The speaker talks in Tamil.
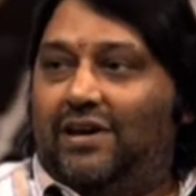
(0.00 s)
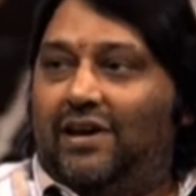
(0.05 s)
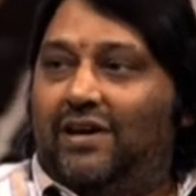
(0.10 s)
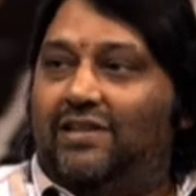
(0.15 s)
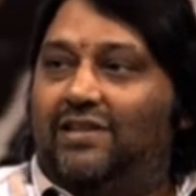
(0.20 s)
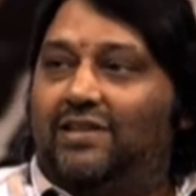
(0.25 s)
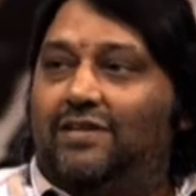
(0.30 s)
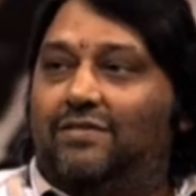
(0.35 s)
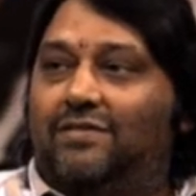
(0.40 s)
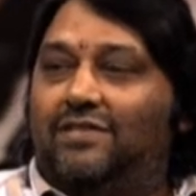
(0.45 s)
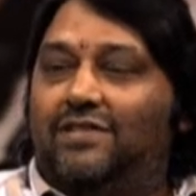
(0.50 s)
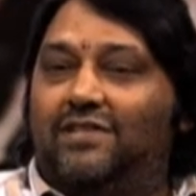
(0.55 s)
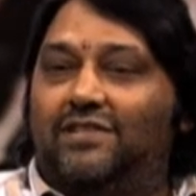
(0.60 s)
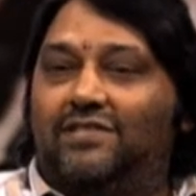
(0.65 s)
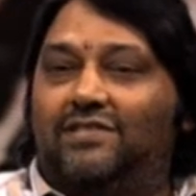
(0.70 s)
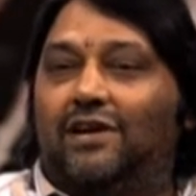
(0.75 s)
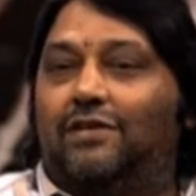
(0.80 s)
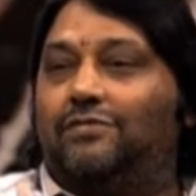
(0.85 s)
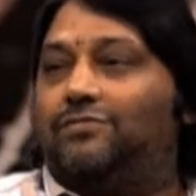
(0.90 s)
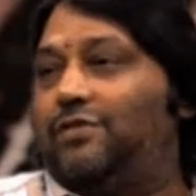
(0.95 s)
அதுக்கு வந்து
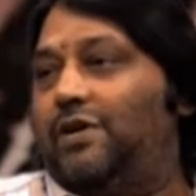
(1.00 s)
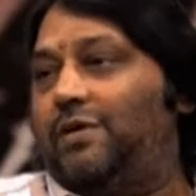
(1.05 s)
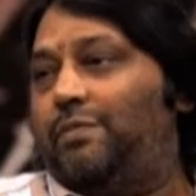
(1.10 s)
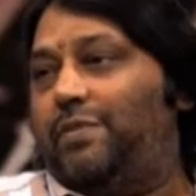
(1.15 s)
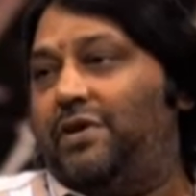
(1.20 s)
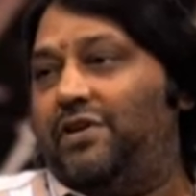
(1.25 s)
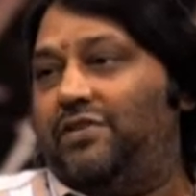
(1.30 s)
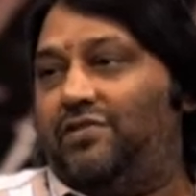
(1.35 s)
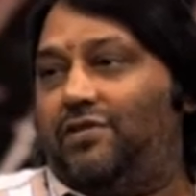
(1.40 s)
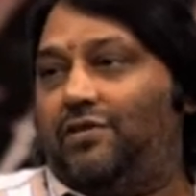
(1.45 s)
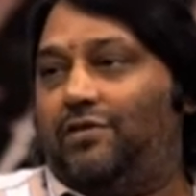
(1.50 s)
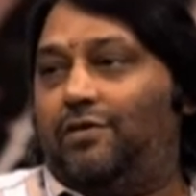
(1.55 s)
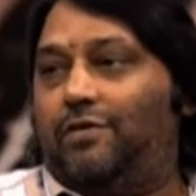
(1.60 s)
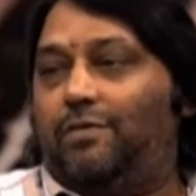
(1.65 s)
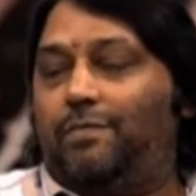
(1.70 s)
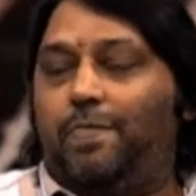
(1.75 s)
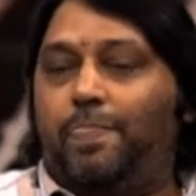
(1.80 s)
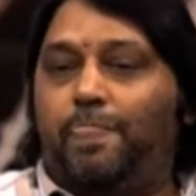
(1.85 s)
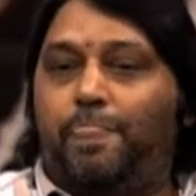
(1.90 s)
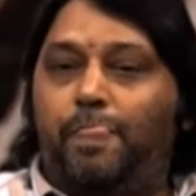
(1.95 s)
சாஃப்ட்வேர்
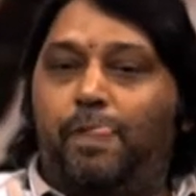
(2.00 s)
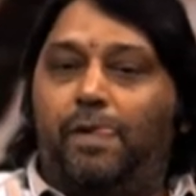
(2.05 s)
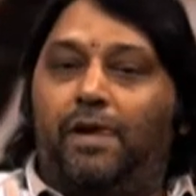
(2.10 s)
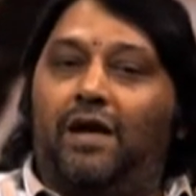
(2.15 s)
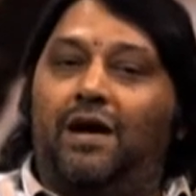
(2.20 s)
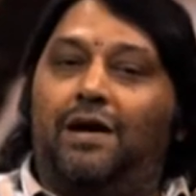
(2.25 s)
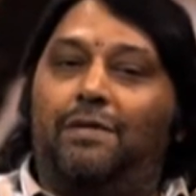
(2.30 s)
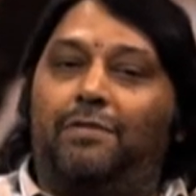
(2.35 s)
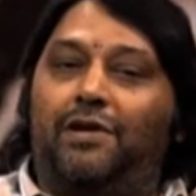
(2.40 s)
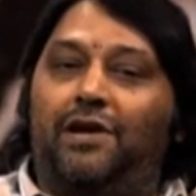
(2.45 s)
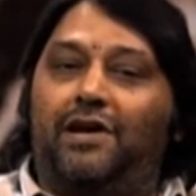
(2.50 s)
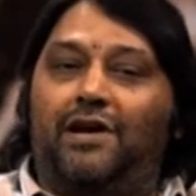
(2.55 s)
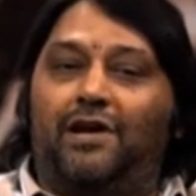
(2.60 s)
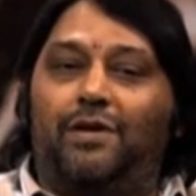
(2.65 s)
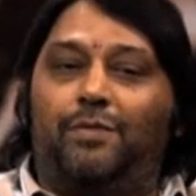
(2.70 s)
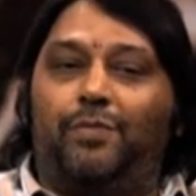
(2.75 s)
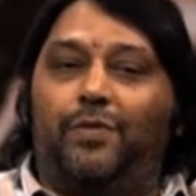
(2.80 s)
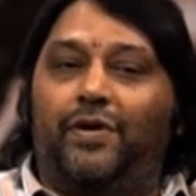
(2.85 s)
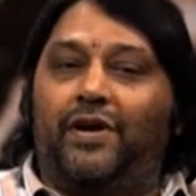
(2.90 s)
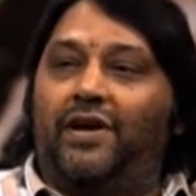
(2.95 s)
படிச்சிருக்கணும்
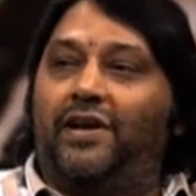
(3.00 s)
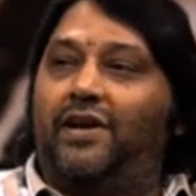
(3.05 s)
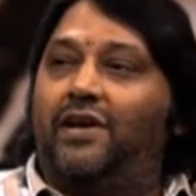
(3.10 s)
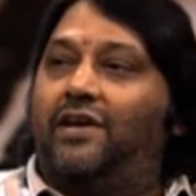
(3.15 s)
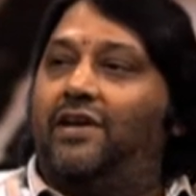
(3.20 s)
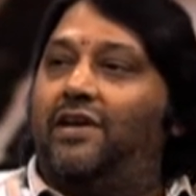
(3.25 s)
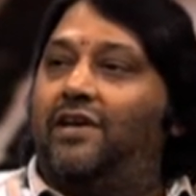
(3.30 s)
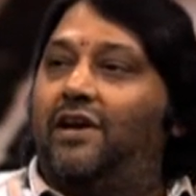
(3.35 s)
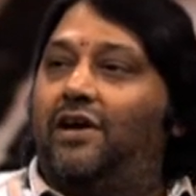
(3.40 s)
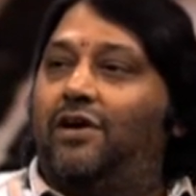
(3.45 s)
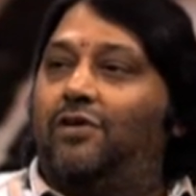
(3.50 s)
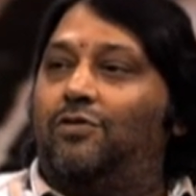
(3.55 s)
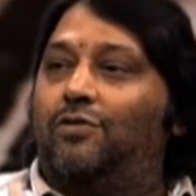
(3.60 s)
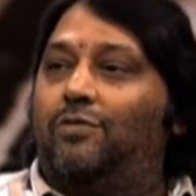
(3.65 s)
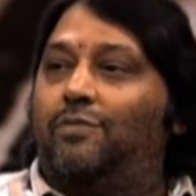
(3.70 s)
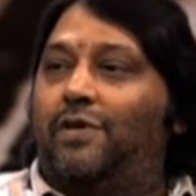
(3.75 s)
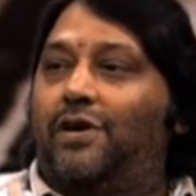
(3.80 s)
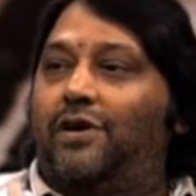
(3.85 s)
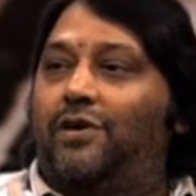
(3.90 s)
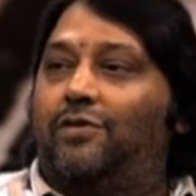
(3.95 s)
அமெரிக்காவில் போய் எங்கேயான யாஹூ
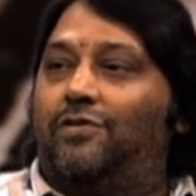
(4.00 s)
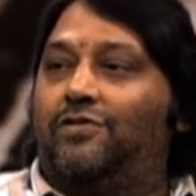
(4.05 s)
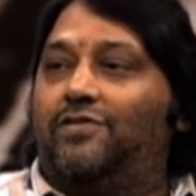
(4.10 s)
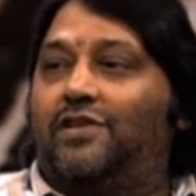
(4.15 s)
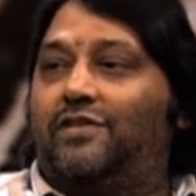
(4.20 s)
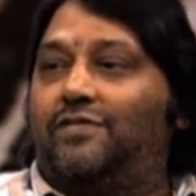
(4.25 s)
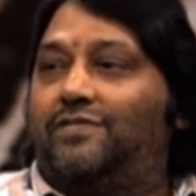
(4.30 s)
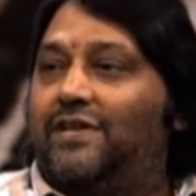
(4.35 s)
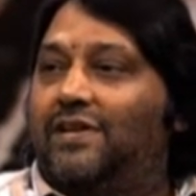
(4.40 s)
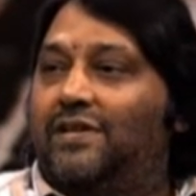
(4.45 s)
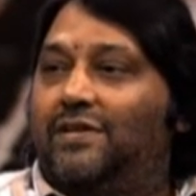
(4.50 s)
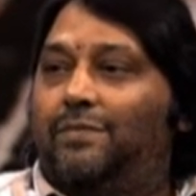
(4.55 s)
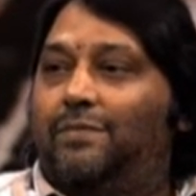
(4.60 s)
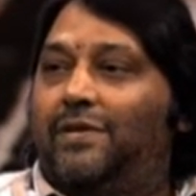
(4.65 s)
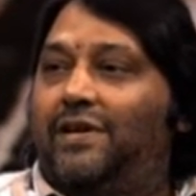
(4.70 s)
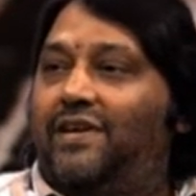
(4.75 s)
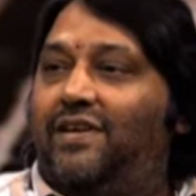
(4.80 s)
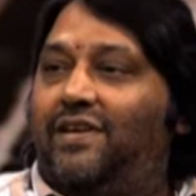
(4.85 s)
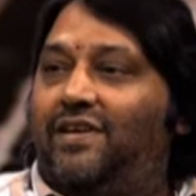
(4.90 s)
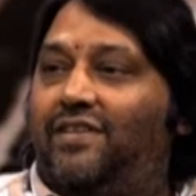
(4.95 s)
மைக்ரோசாஃப்ட் அந்த
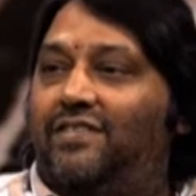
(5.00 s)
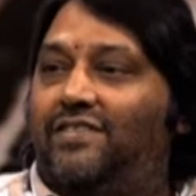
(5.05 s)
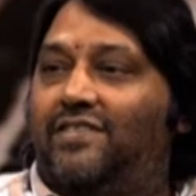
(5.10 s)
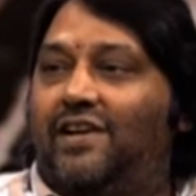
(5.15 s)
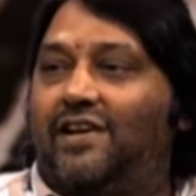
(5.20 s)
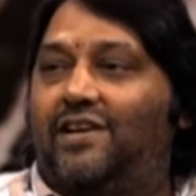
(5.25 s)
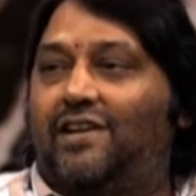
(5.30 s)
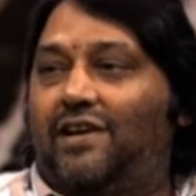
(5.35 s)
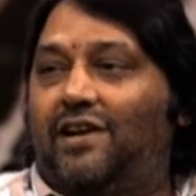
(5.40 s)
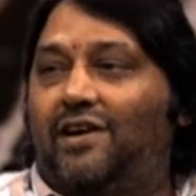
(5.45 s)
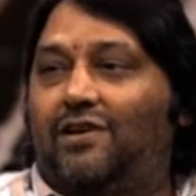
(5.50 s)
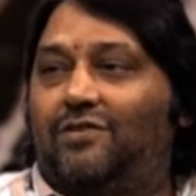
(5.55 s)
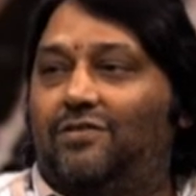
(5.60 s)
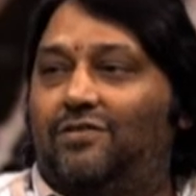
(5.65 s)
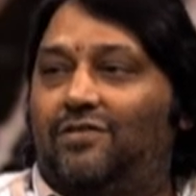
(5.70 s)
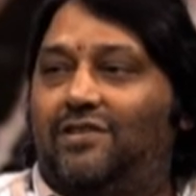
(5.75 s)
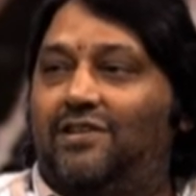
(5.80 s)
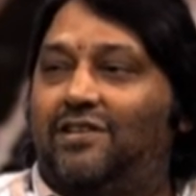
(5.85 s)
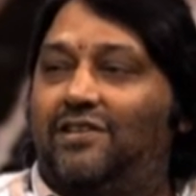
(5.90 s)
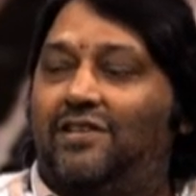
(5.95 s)
மாதிரி செட்டில்
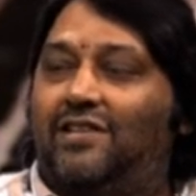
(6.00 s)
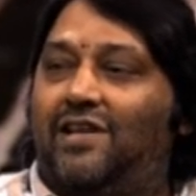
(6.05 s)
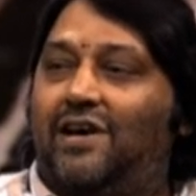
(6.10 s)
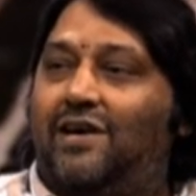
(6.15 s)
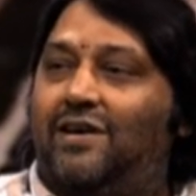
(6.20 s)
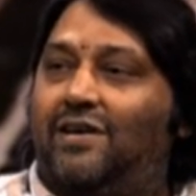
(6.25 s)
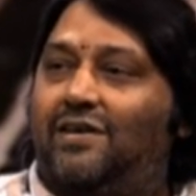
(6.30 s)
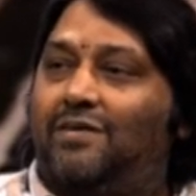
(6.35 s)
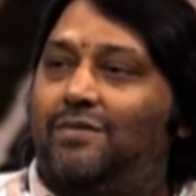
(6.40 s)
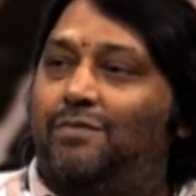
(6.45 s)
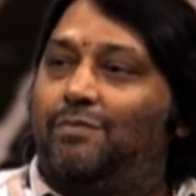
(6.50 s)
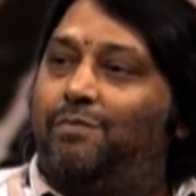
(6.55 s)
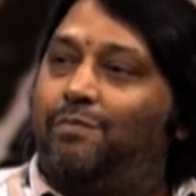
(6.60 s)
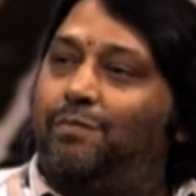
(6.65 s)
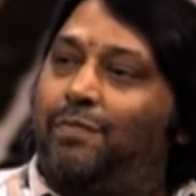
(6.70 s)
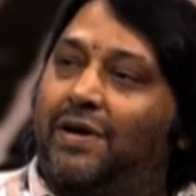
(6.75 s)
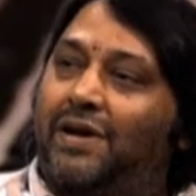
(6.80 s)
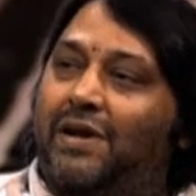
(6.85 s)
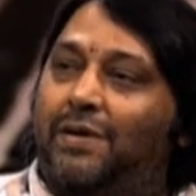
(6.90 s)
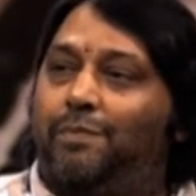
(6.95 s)
ஆனோம் இதுதான்
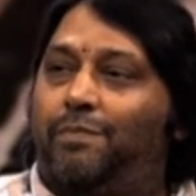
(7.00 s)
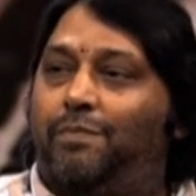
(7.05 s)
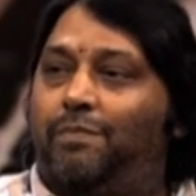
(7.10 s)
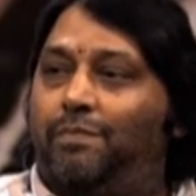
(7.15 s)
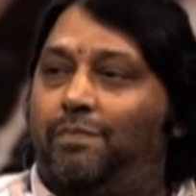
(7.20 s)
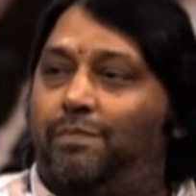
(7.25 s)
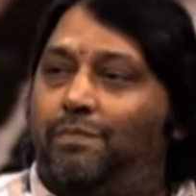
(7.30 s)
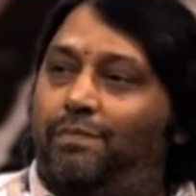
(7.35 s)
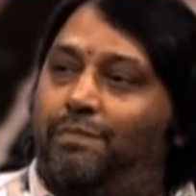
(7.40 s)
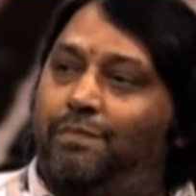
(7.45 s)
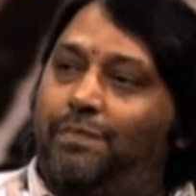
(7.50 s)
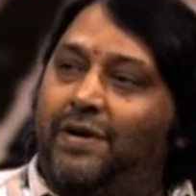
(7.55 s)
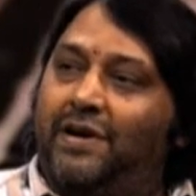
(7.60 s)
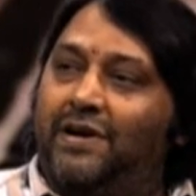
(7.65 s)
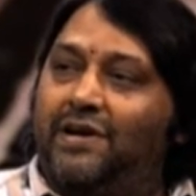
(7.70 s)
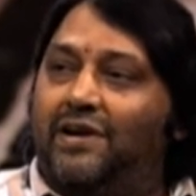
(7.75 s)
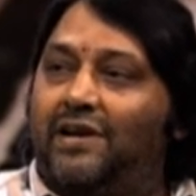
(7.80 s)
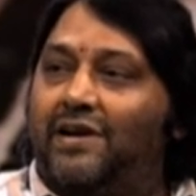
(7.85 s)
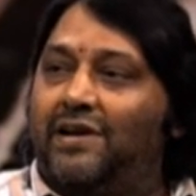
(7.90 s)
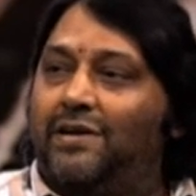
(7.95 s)
பல
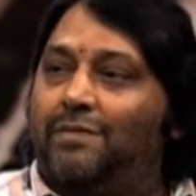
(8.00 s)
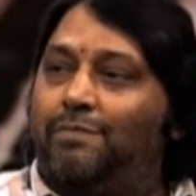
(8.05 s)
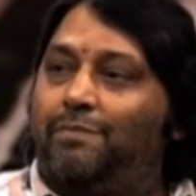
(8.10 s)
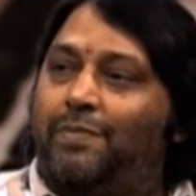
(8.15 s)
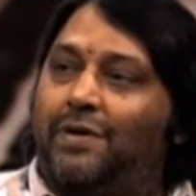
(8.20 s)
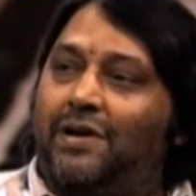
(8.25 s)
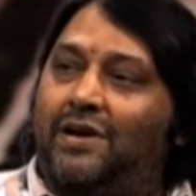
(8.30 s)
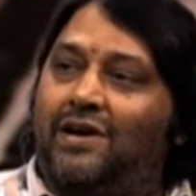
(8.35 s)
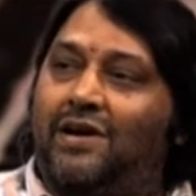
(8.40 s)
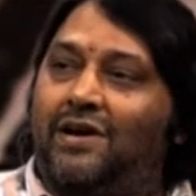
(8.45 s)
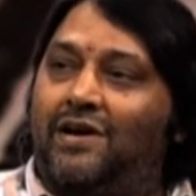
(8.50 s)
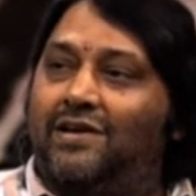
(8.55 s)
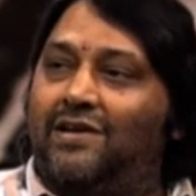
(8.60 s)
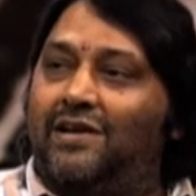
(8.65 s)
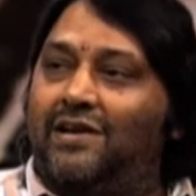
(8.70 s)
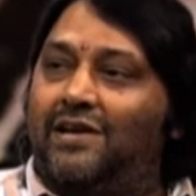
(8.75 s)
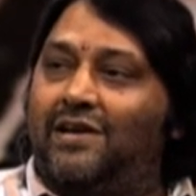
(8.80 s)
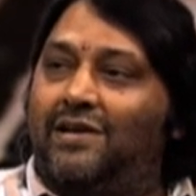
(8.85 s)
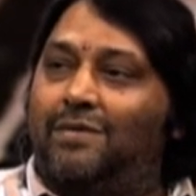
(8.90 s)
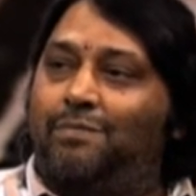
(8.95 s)
பெண்களின் பல
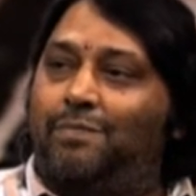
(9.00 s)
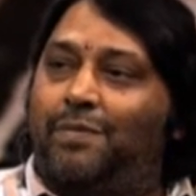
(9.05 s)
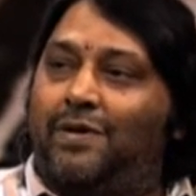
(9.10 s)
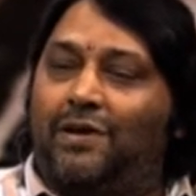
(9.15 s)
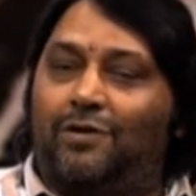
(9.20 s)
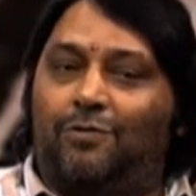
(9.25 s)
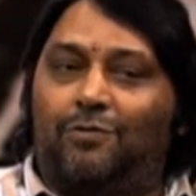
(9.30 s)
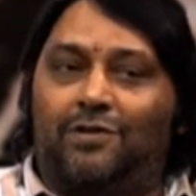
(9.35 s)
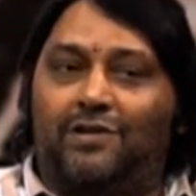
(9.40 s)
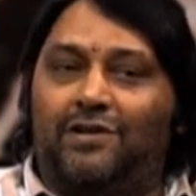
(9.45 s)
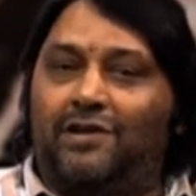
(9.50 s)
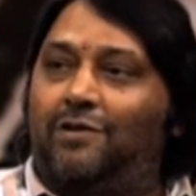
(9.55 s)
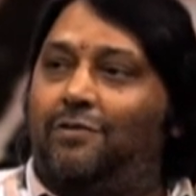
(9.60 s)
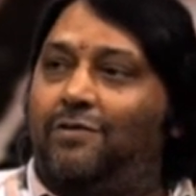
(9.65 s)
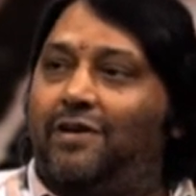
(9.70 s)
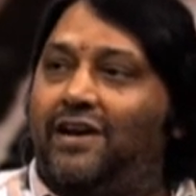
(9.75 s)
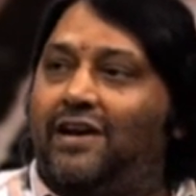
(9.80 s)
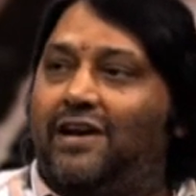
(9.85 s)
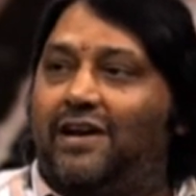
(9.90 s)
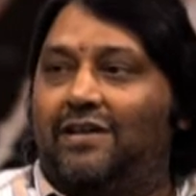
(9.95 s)
ஆண்களின் பல
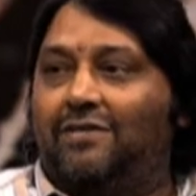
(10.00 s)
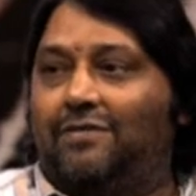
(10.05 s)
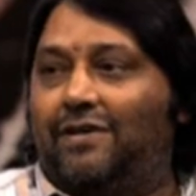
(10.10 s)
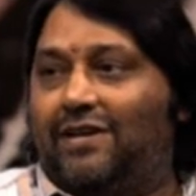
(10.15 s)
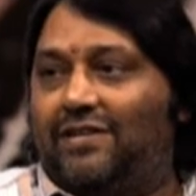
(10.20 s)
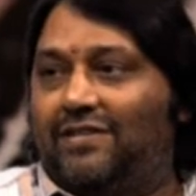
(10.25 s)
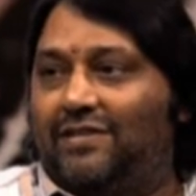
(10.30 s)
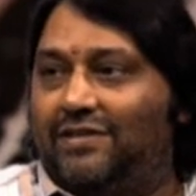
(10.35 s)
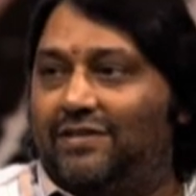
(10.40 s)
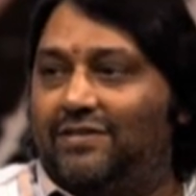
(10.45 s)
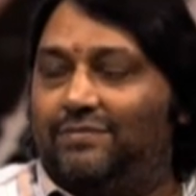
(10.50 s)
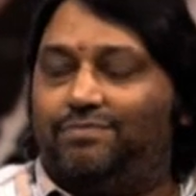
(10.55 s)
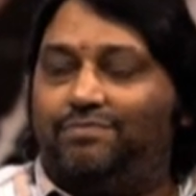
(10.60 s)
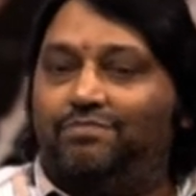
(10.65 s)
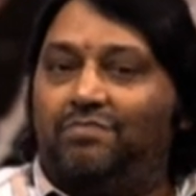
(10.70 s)
குழந்தைங்களுடைய கனவாக இருந்தது